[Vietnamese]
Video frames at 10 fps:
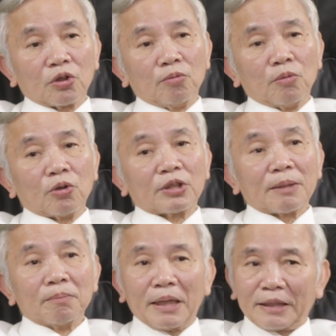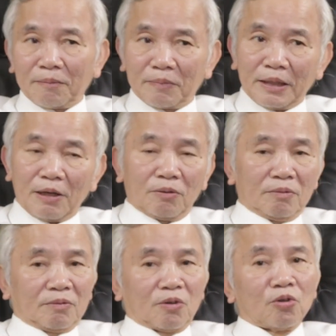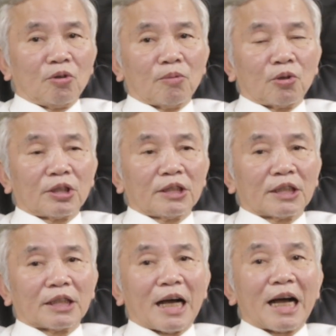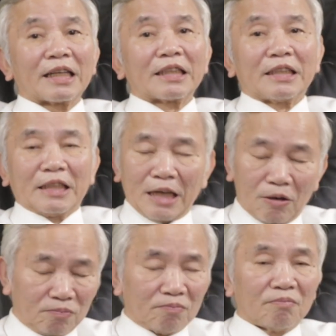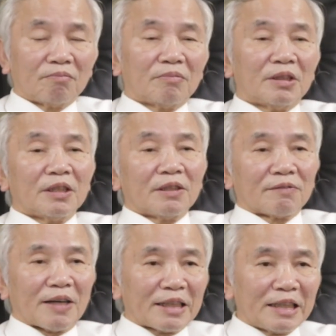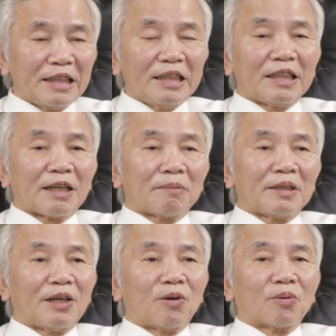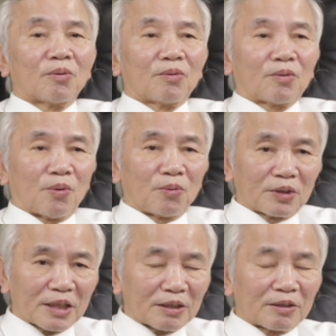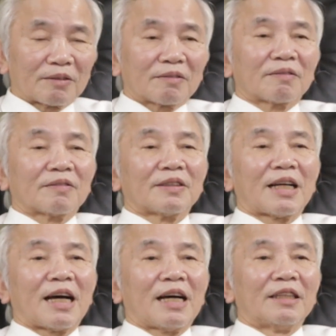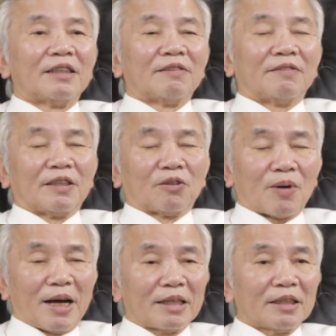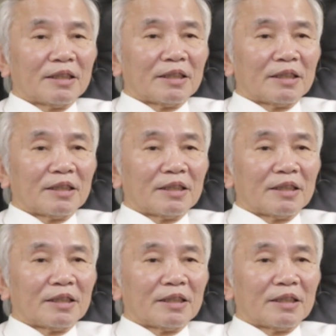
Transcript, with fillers: những ngôi mộ dăm 700 triệu có ngôi mộ xây dựng hàng tỷ đồng phá đi là một điều cũng rất là phiền toái